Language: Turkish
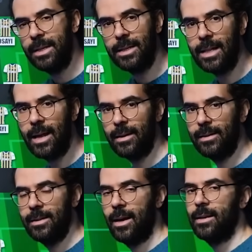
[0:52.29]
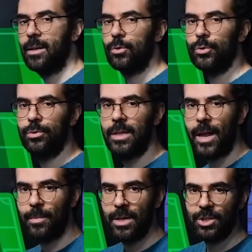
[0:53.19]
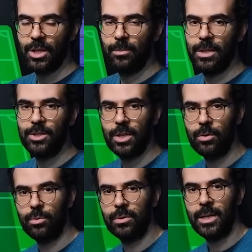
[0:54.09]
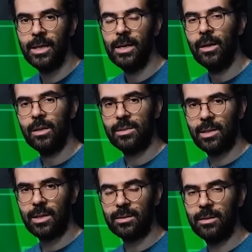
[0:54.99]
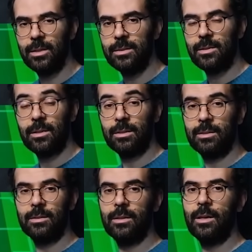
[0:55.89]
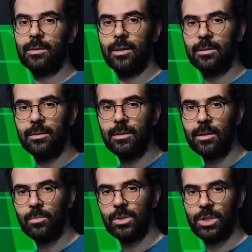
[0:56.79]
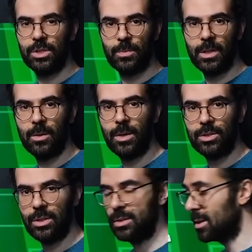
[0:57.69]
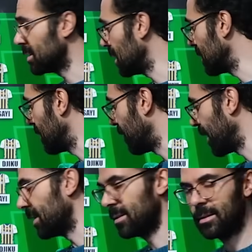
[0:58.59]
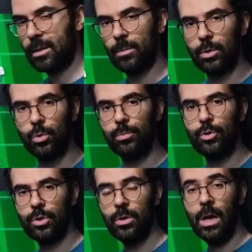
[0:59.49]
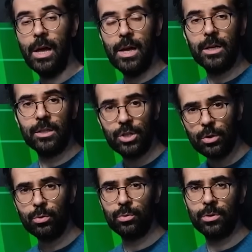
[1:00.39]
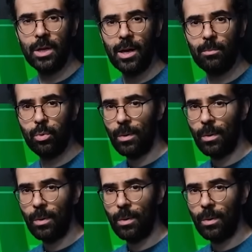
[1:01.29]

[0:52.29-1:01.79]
bilgiler ideal kadronun derbiye çıkabileceği yönünde. Sakatların, sakatlıklarını atlattığı takımla çalışmalara başladığı ki zaten Fred takıma dönmüştü. Ciku'nun da bu